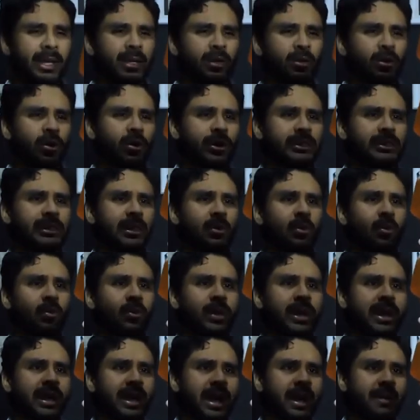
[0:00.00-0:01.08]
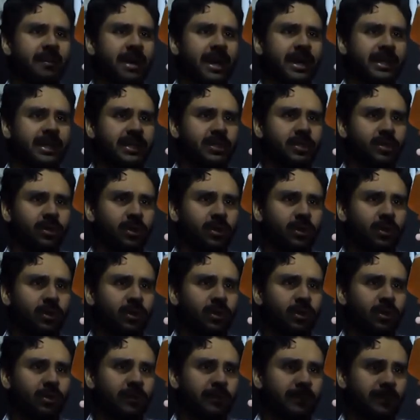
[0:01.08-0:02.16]
El color es de un
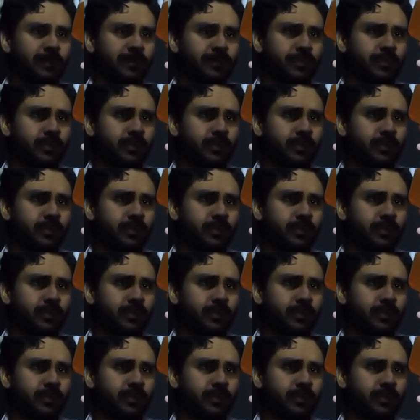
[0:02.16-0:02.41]
amarillo